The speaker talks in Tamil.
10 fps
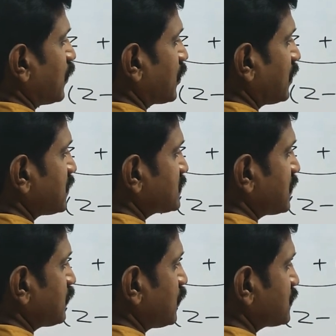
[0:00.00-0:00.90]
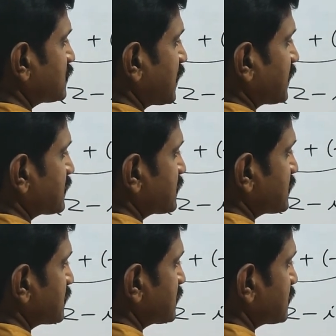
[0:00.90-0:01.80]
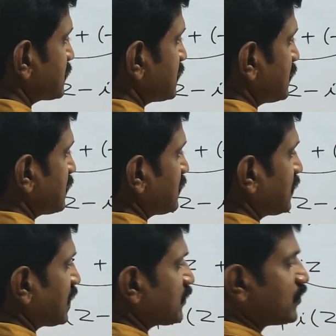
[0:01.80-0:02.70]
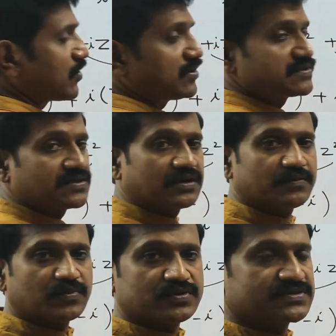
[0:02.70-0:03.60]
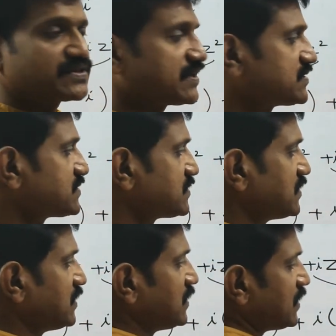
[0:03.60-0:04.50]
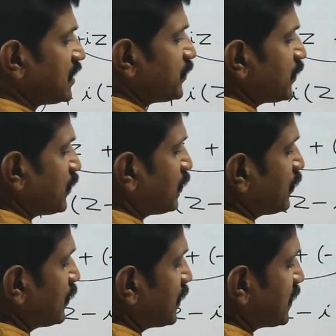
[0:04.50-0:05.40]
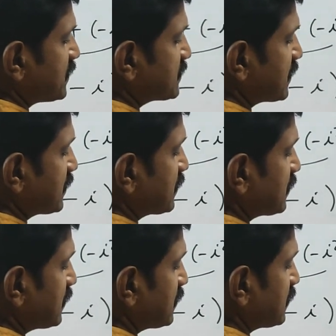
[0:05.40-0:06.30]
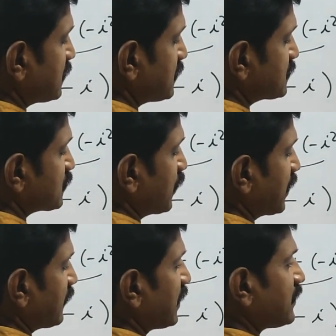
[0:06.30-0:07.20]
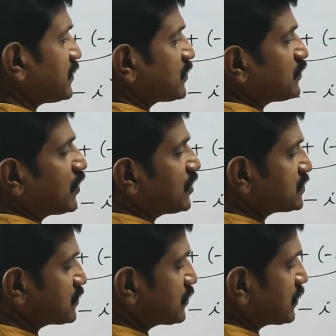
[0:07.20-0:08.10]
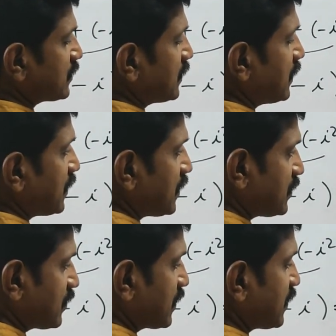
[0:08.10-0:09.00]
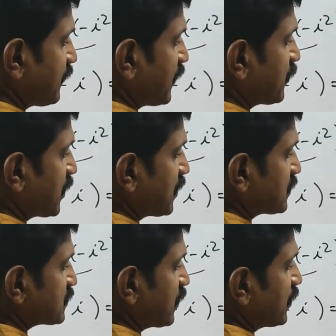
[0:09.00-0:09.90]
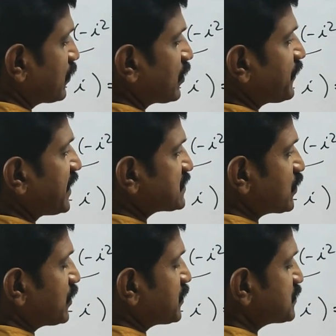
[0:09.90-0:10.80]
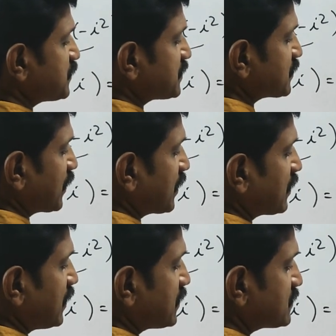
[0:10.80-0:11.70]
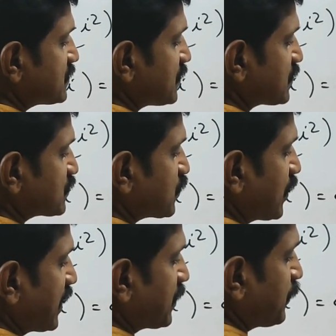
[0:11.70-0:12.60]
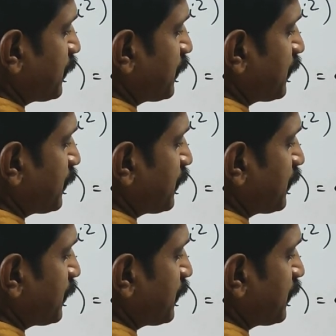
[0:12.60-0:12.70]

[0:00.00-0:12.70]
மாடலர்ஸ் ஆன் போத் சைட்ஸ் டேக் மாடலஸ் ஆன் போத் சைட்ஸ் அப்போது இசட் ஸ்கொயர் வெளில வந்துடும் மாடலஸ் உட்டு இதுக்கும் அதே ஃபார்முலா தான் ஸ்கொயர் ரூட் ஆஃப் ஏ ஸ்கொயர் ப்ளஸ் பி ஸ்கொயர் ஜீரோ ஸ்கொயர்